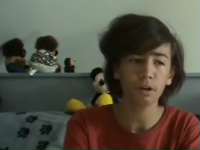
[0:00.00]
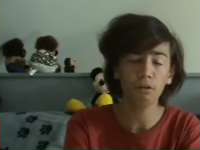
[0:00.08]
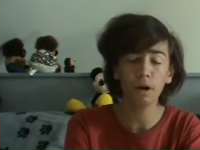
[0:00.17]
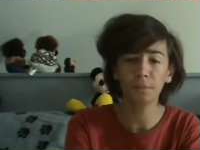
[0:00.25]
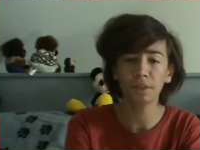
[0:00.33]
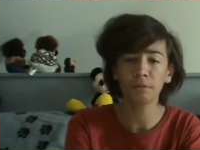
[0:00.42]

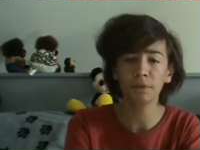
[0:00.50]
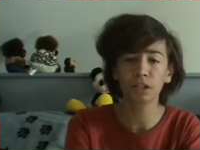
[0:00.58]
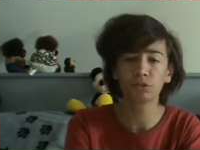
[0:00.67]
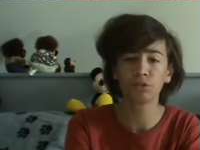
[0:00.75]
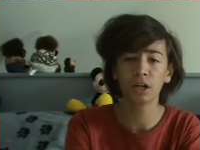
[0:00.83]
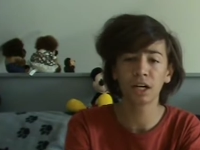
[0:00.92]
Ouais, peut-être Marc
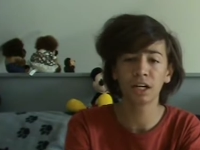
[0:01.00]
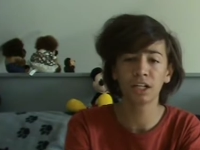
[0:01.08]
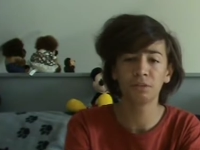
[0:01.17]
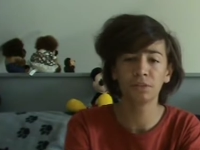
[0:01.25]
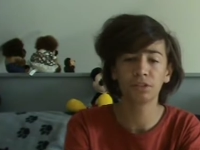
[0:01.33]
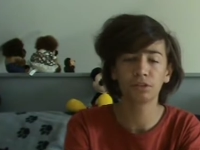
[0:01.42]
Solaire à la
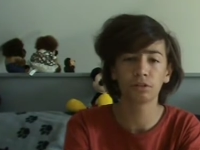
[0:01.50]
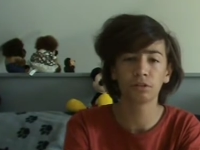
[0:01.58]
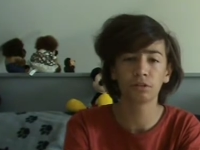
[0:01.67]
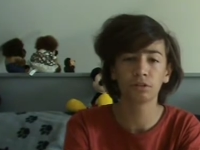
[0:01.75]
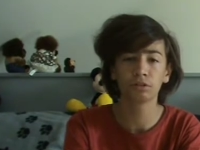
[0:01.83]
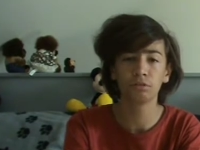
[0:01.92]
limite
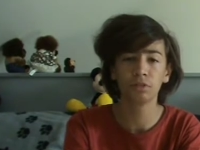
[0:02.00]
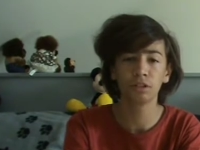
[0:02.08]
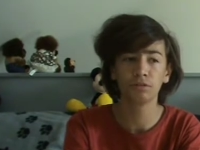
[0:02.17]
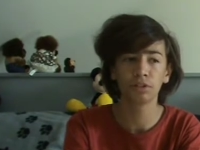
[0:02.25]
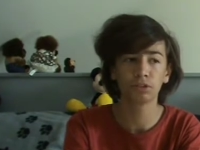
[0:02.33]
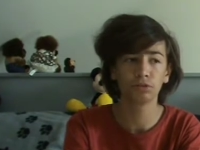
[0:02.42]
en
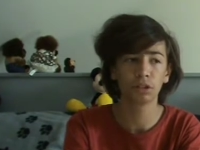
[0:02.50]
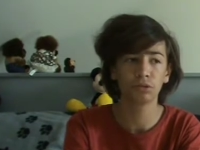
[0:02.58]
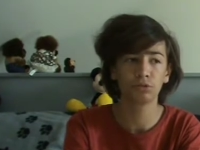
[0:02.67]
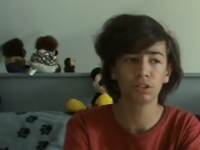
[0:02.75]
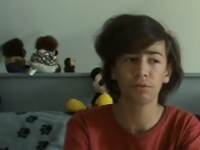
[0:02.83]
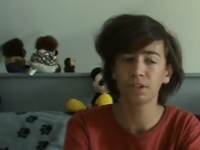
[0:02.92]
2020 sur la
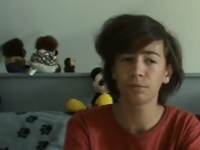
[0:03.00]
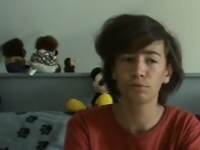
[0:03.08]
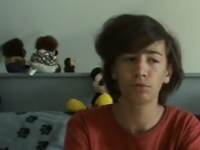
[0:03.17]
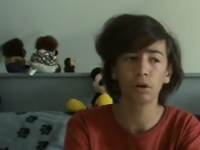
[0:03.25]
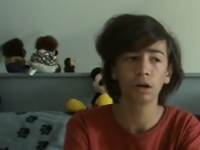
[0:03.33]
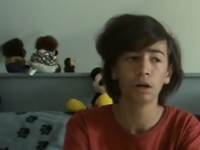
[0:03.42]
deuxième étape,
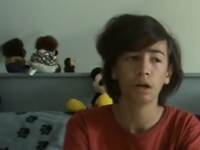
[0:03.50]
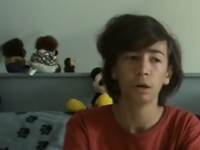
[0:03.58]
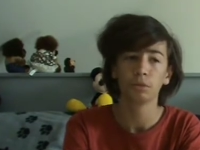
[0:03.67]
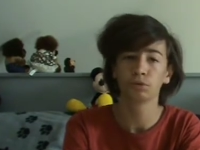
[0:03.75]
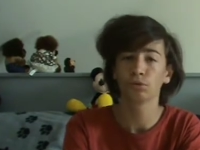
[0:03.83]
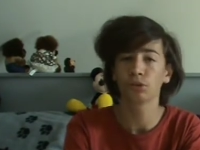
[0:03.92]
je crois.
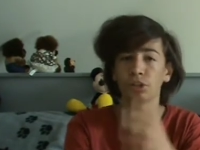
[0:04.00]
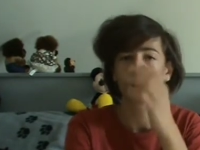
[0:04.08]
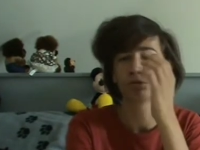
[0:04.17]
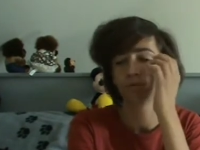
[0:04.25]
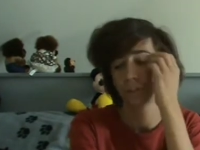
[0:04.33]
Parce que Roglic a dû en